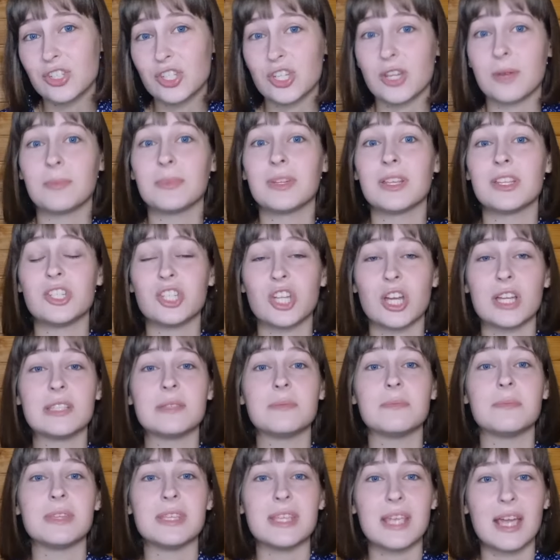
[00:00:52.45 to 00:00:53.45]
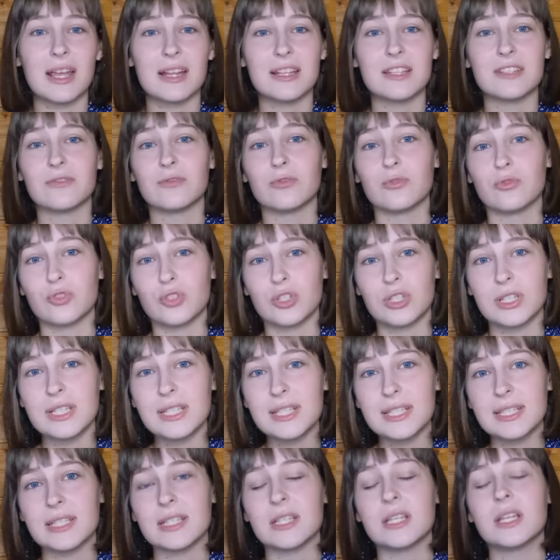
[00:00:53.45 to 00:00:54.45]
чем начать менять свою
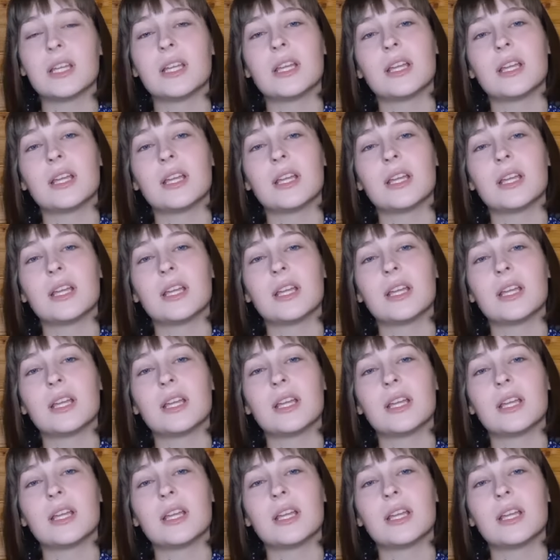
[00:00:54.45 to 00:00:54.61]
жизнь,